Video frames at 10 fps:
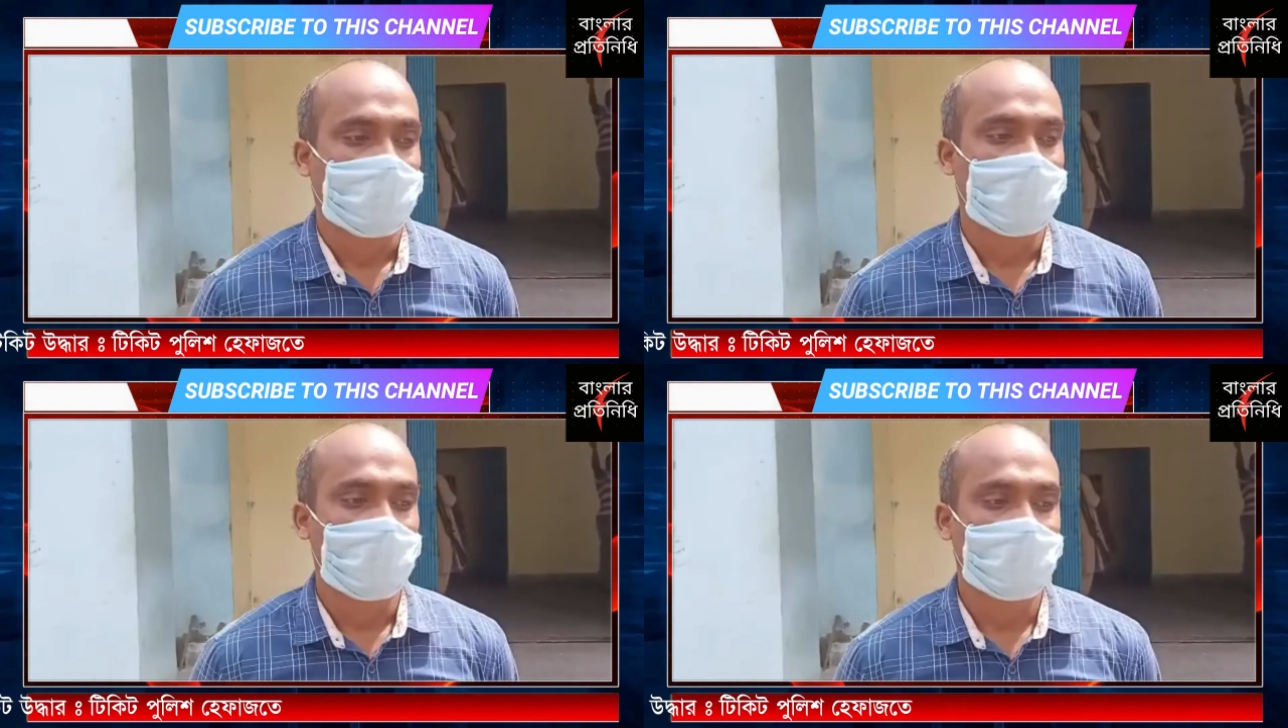
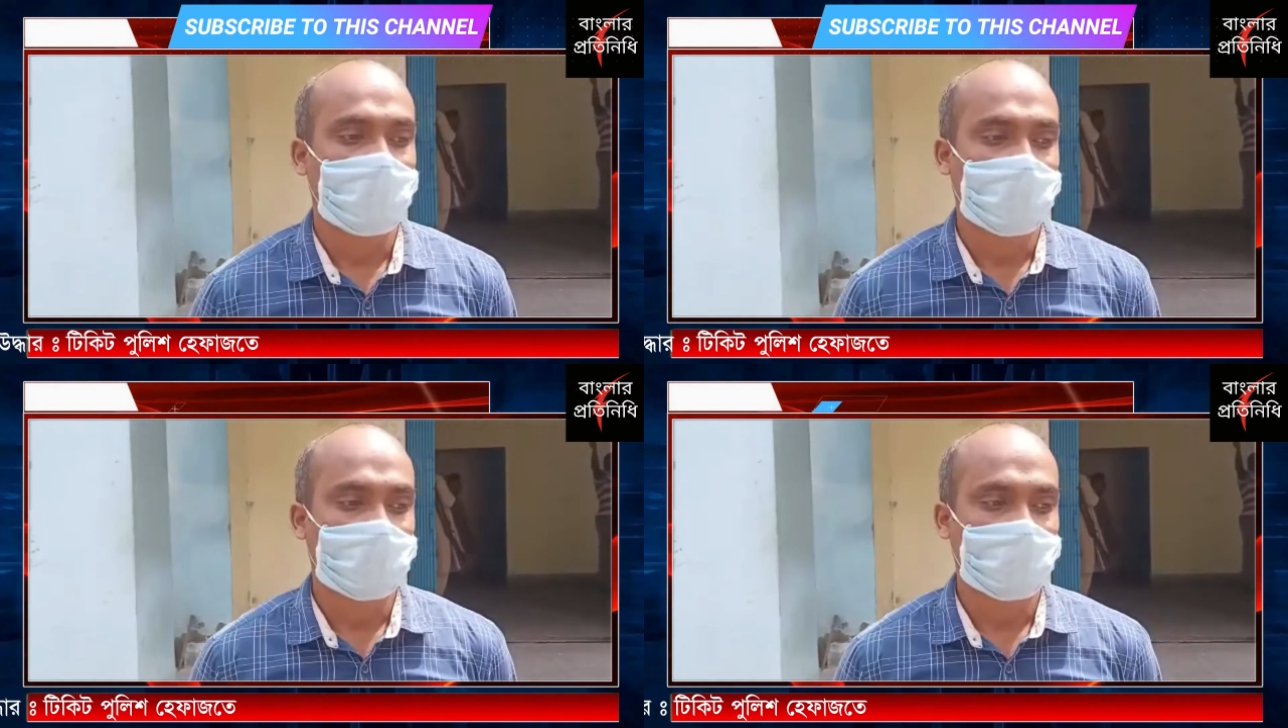তখন আমাকে
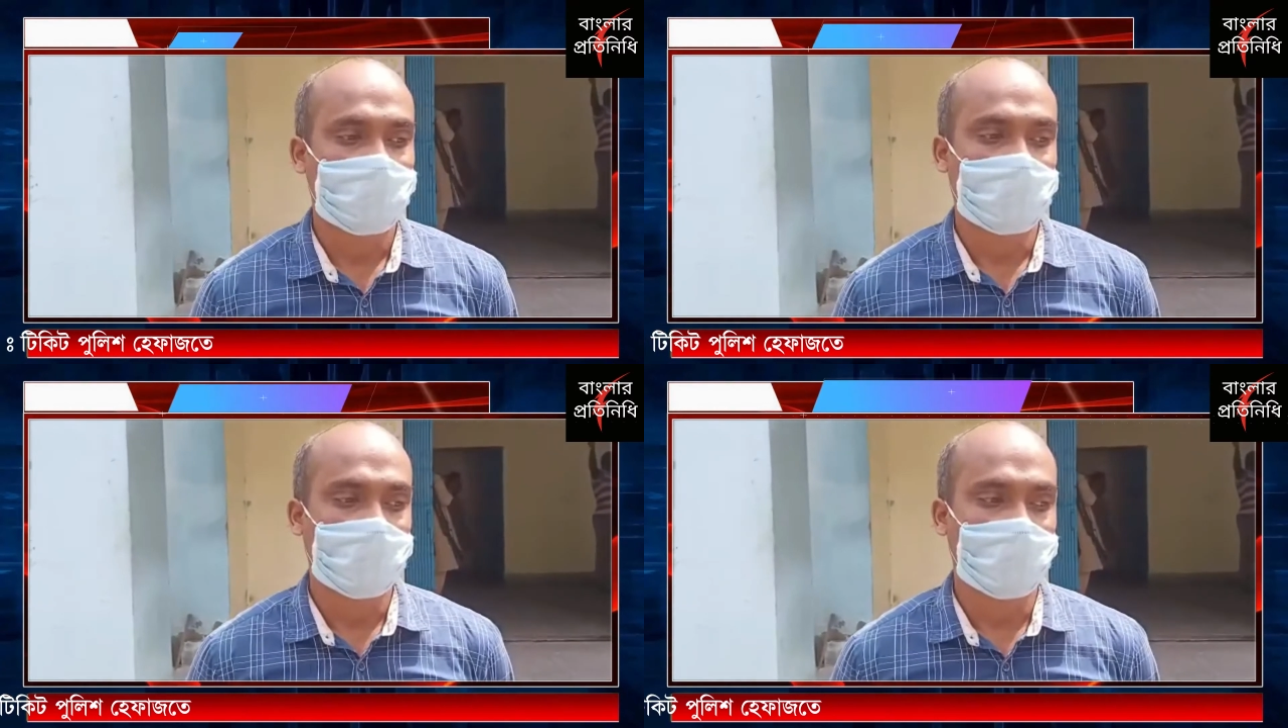বলল
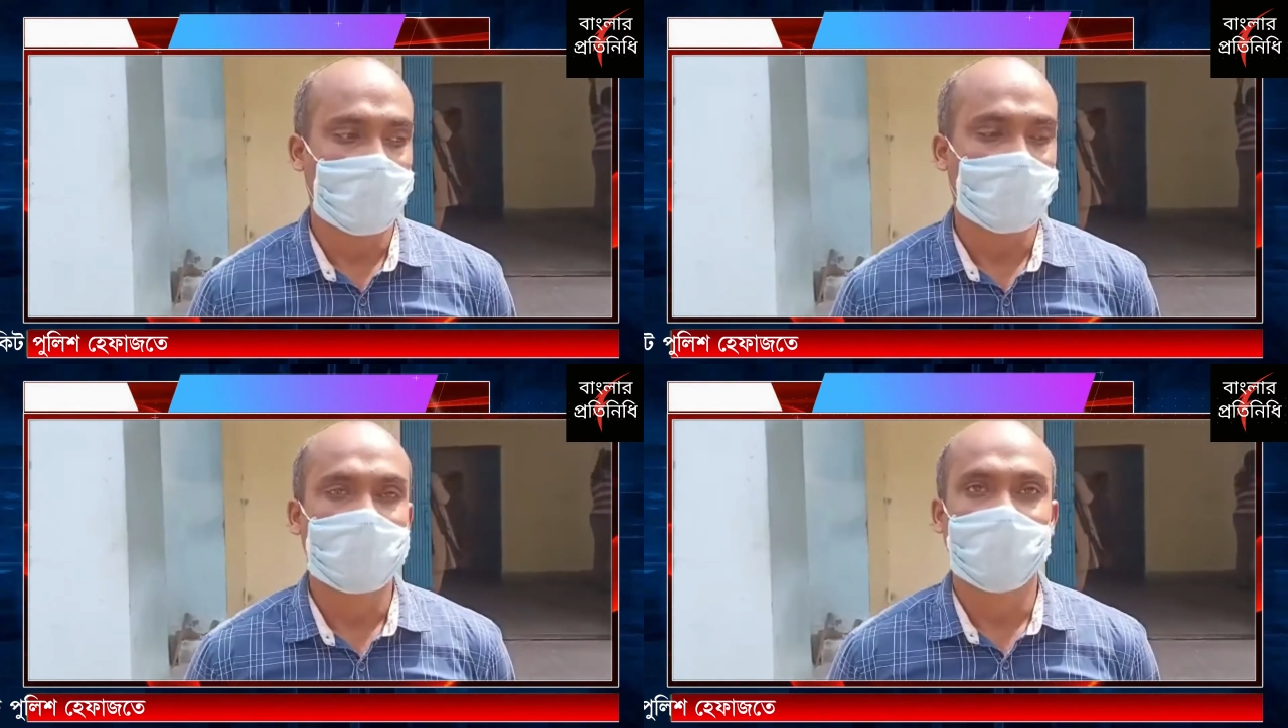ডাক্তারবাবু কী
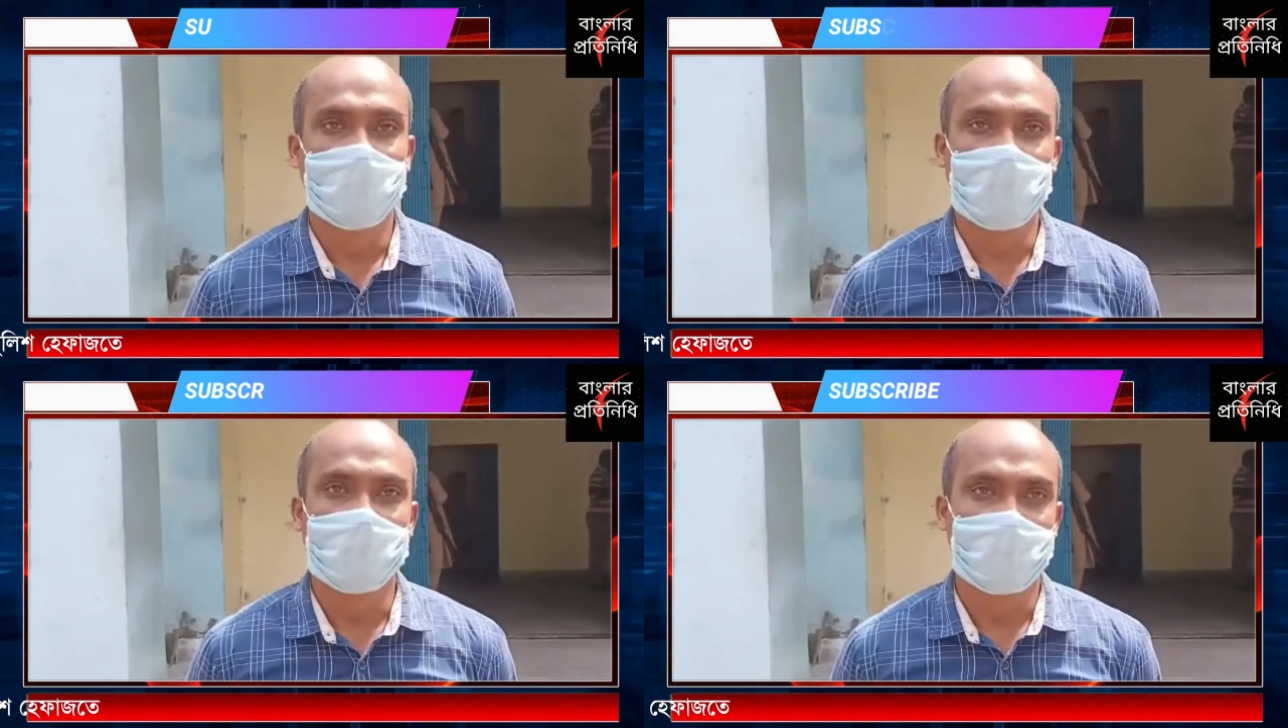করলে কী
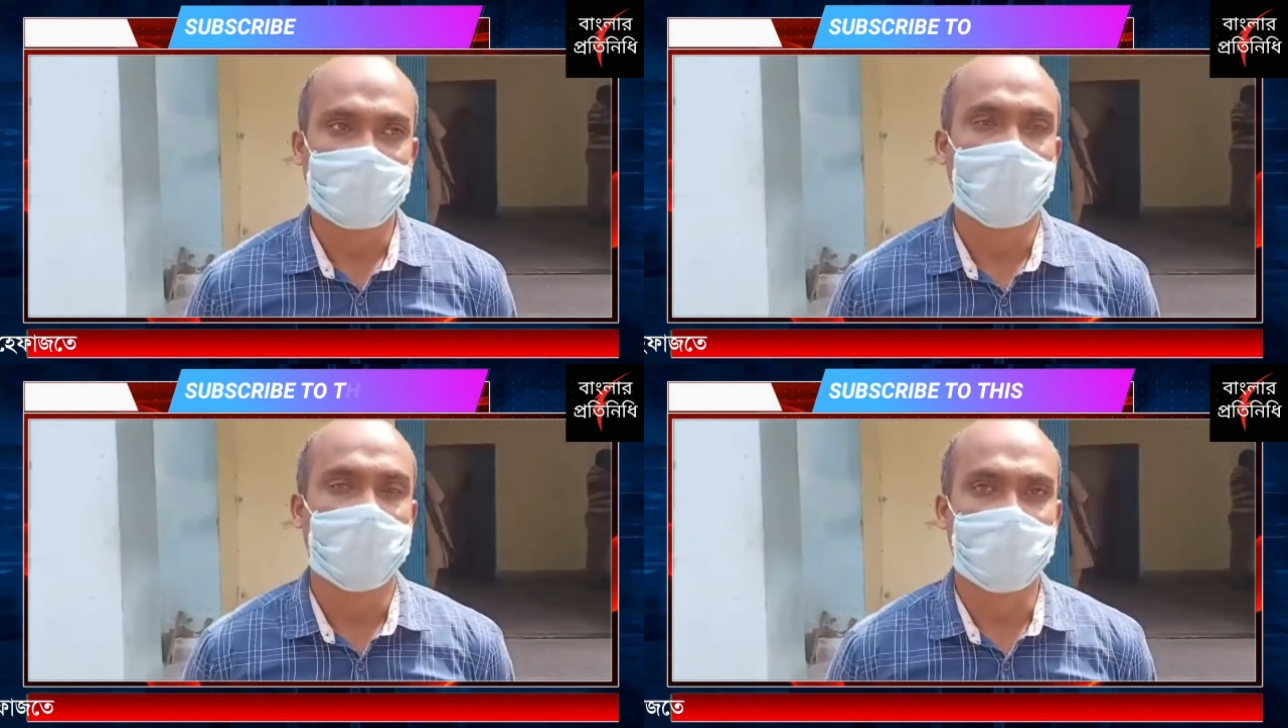হয় আপনি
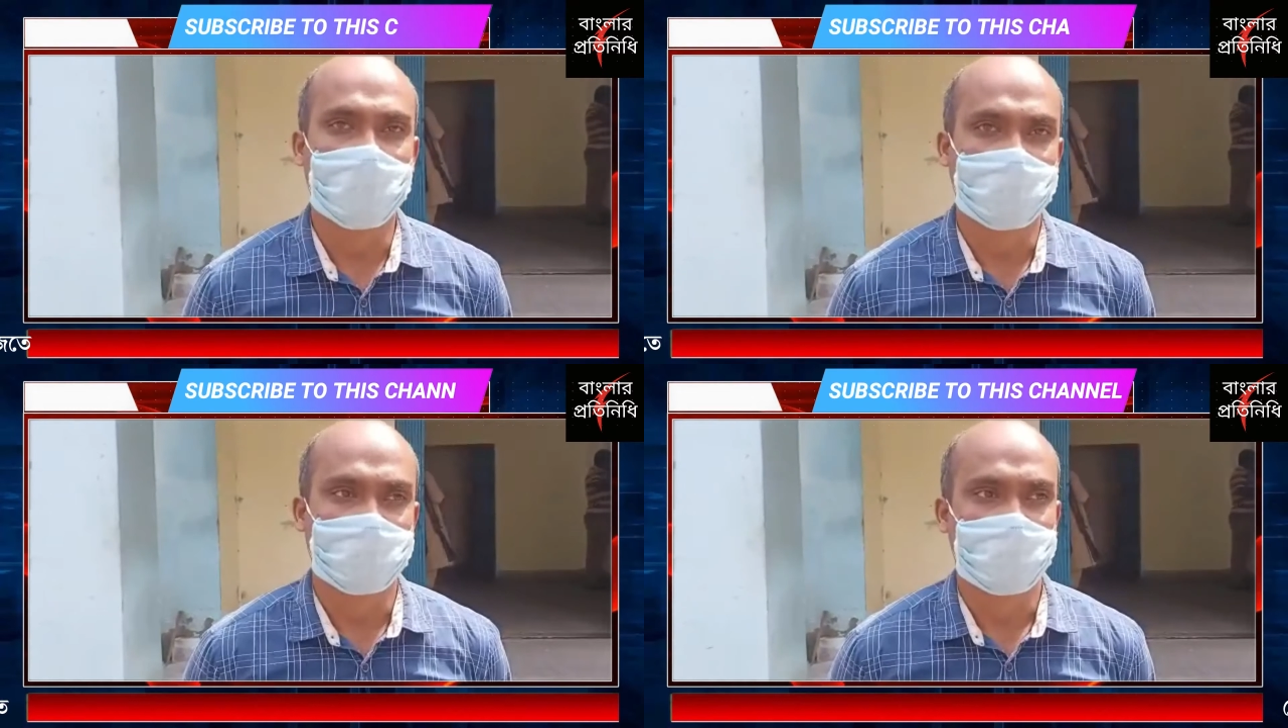একটু হেল্প
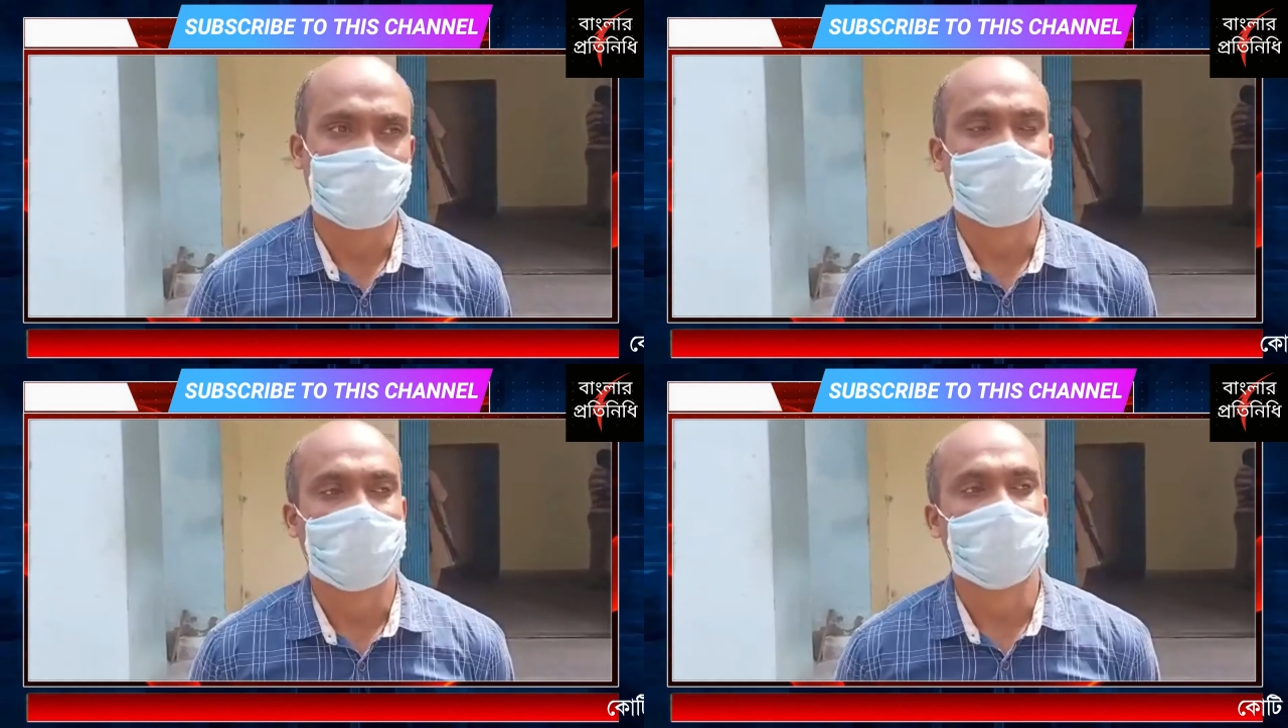করুন
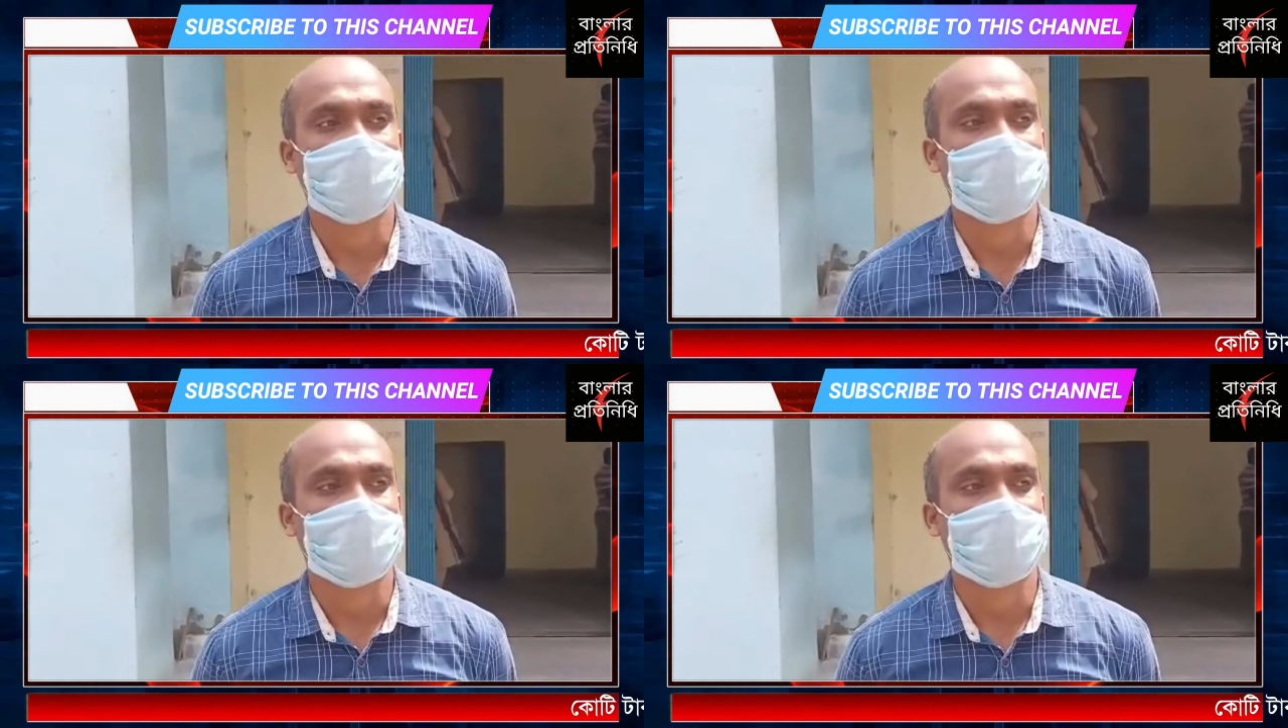তখন সাথে